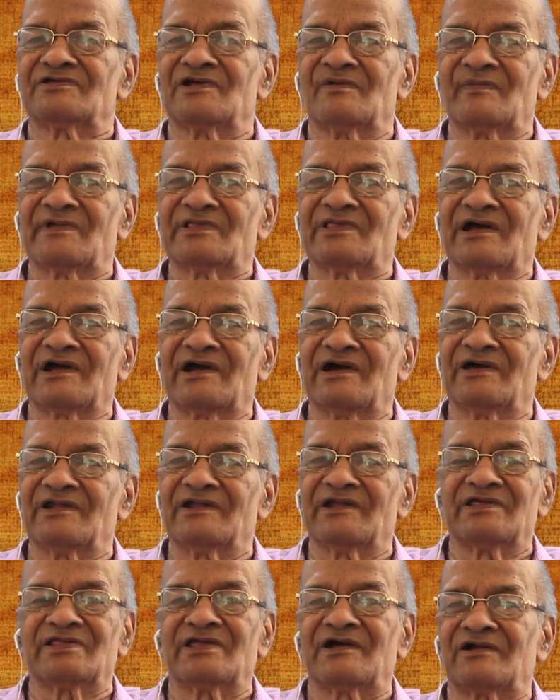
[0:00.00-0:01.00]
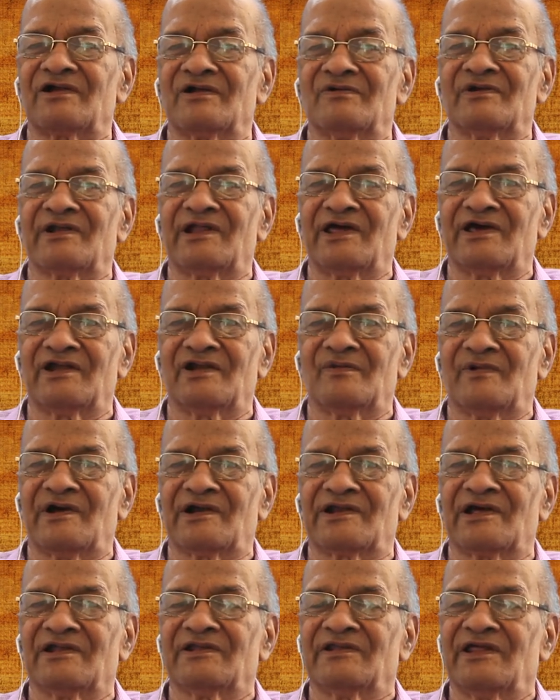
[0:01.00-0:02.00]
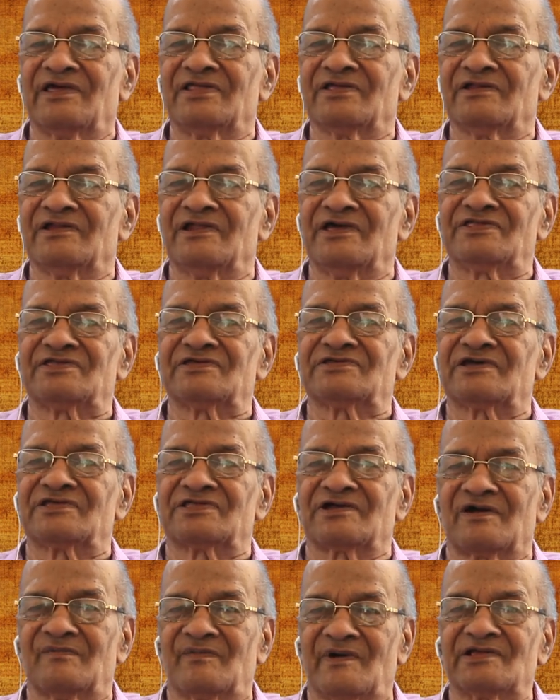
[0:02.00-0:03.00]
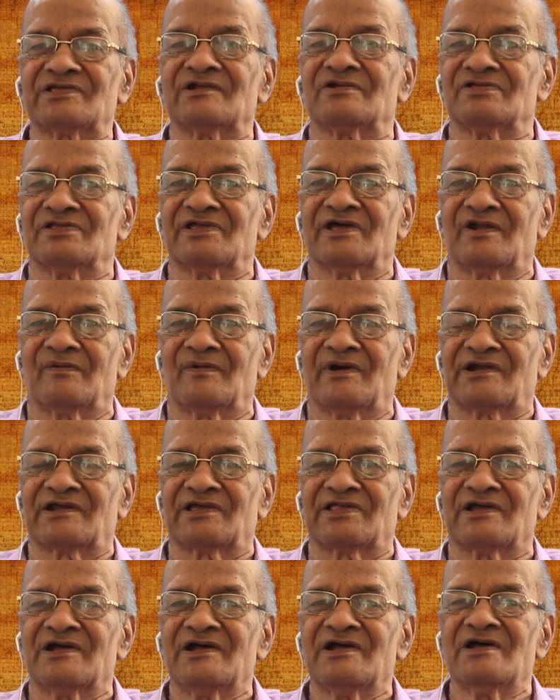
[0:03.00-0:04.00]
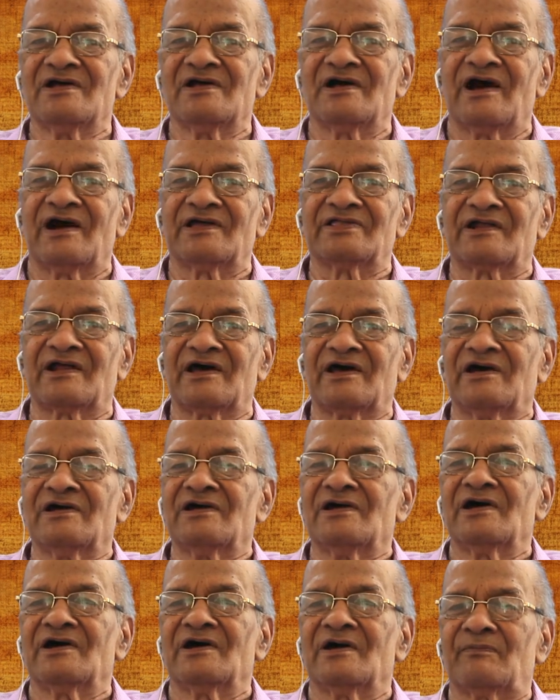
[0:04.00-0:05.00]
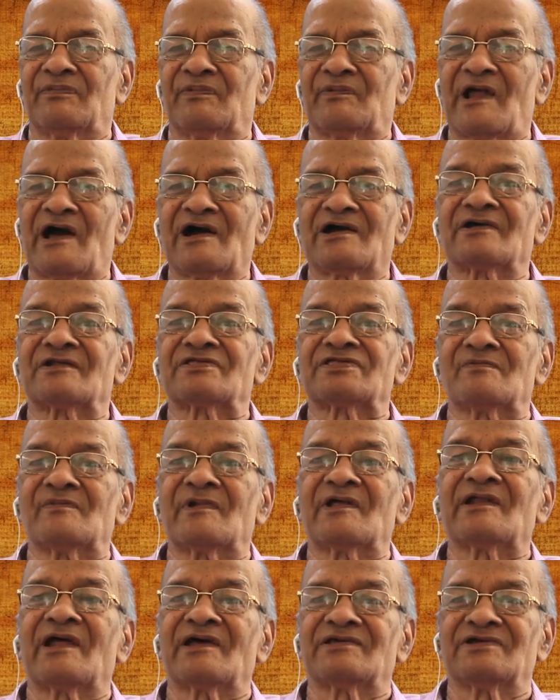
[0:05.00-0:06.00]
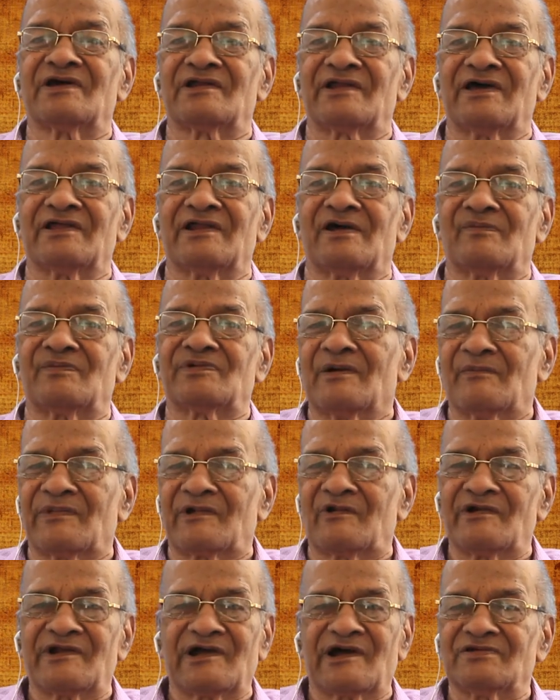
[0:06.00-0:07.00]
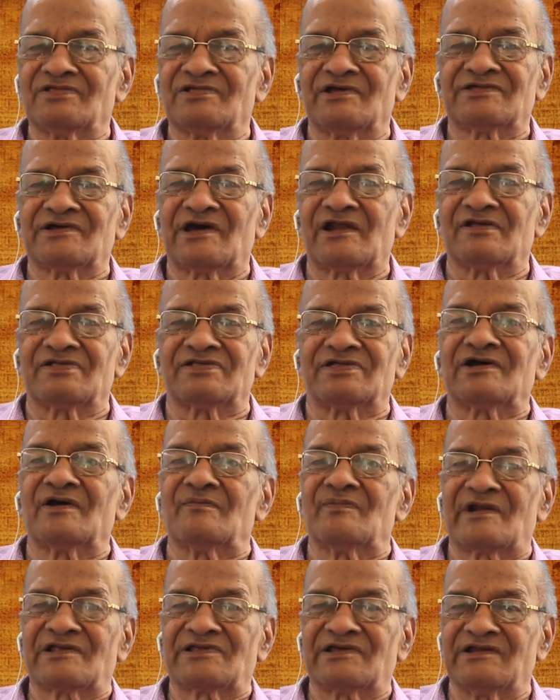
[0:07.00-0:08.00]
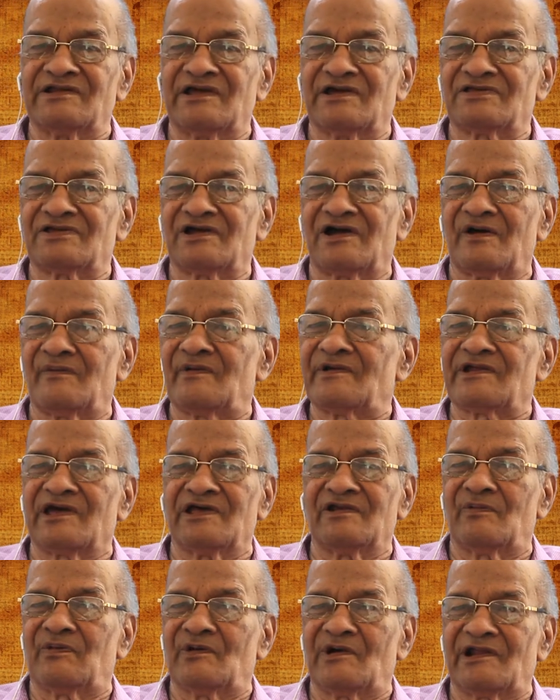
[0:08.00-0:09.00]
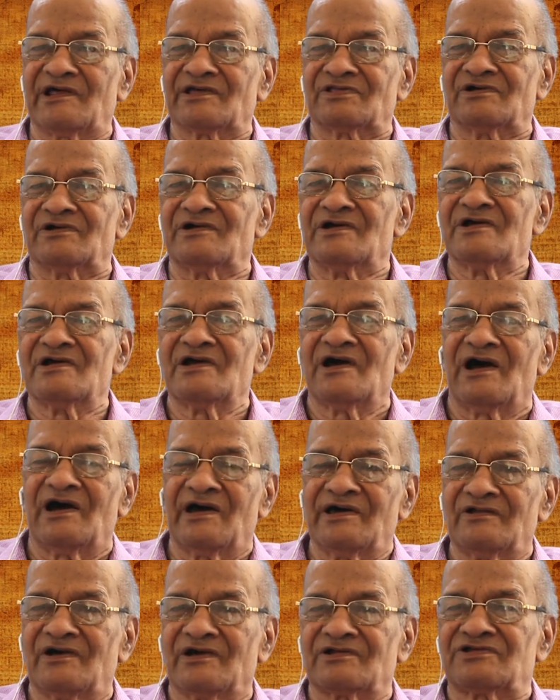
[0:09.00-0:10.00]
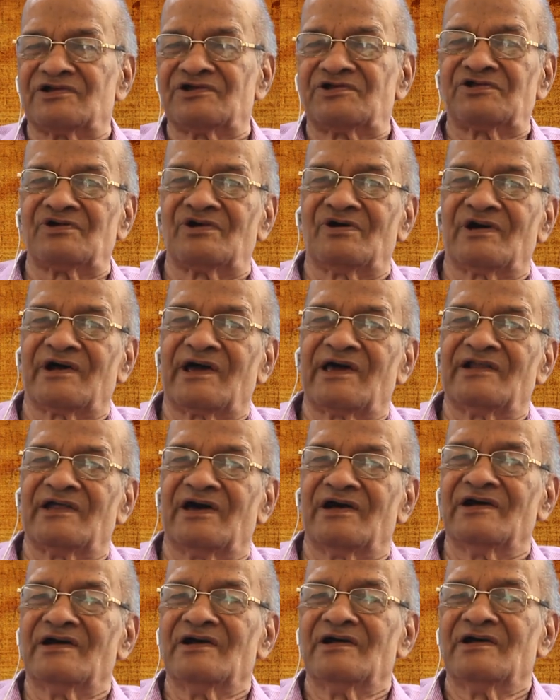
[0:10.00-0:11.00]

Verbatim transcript: సంబంధంగా అన్ని దాంట్లో ఉన్నాయన్నమాట నీతి శతకం మాదిరి ఉంది అన్నమాట అది ప్రాకృతంలో రాసినారు ఆయన కొండకంద చాలా దిగంబర సన్యాసి కాబట్టి ఆయన పోలేదు ఆయన శిష్యుడు ఒక ఆయన